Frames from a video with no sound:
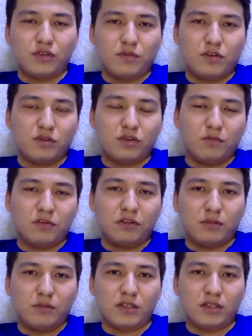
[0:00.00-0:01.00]
Меня зовут
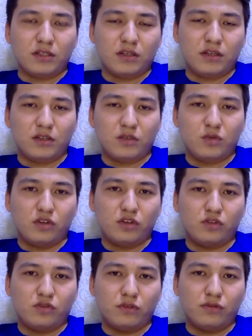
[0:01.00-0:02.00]
Ахмед Алмаз, я студент
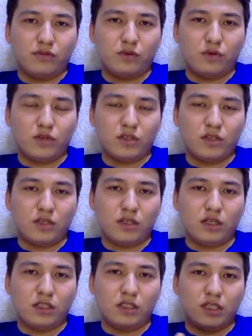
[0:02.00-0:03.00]
всего этого курса,
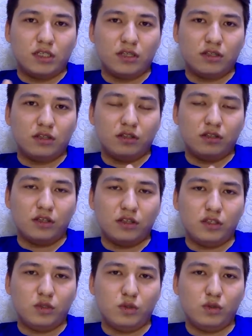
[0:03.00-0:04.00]
и это рецензия на
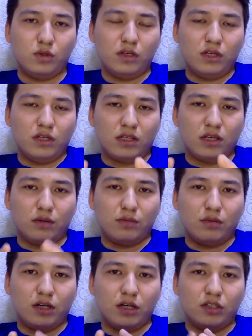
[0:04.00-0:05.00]
книгу
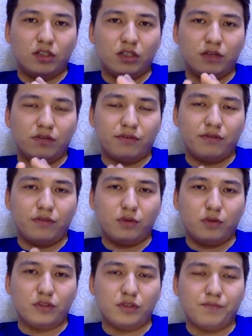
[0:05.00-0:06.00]
«Самый богатый человек в
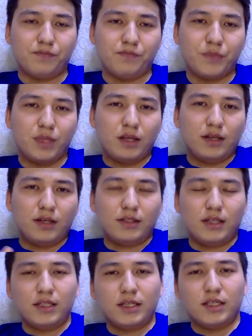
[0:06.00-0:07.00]
Вавилоне».
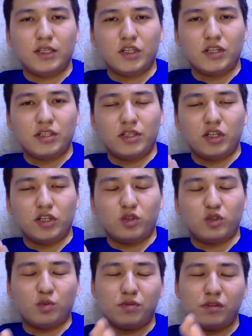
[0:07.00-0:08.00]
Данная книжка содержит
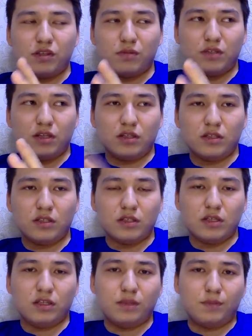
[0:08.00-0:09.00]
157
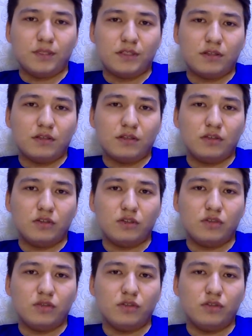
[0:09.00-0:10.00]
страниц и написана на
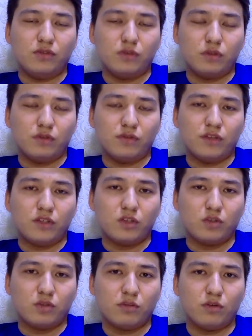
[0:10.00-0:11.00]

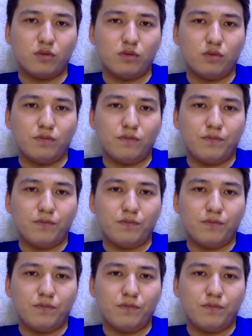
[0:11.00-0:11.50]
1926 году.